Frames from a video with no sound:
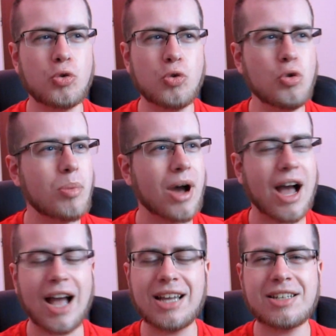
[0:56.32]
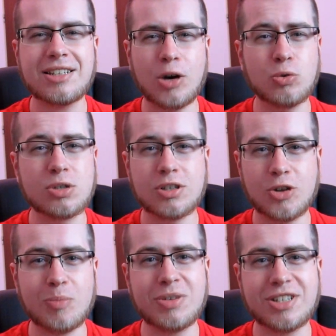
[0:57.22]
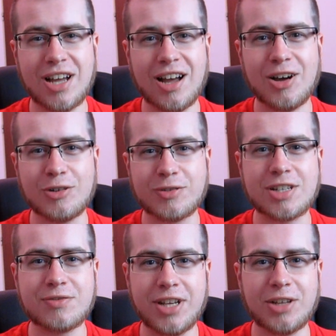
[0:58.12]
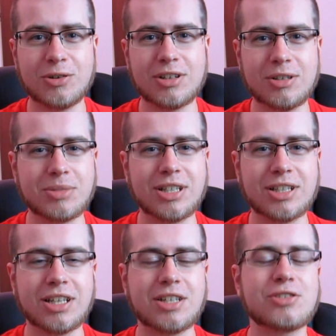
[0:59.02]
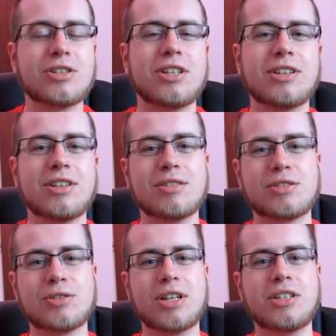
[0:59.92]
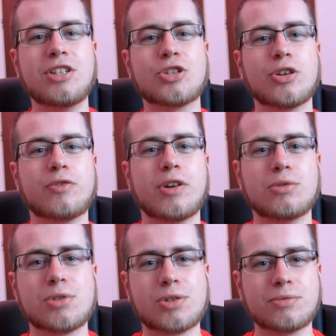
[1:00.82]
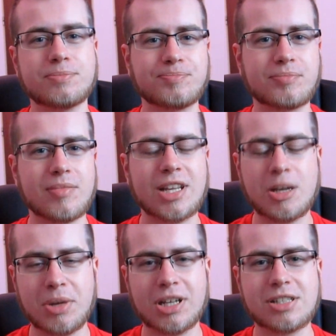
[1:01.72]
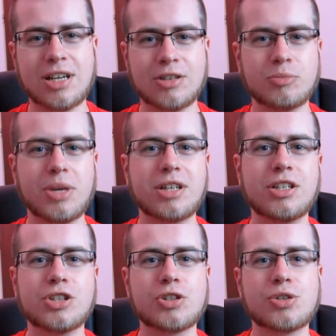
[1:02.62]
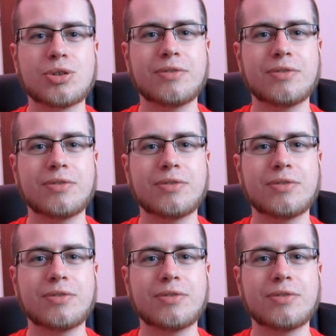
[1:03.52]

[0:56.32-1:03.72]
über 1000 Kommentare auf das Video ähm, gekriegt zu den, äh, zu den T-Shirt-Verlosungen. Ich habe ja gesagt, um mein T-Shirt zu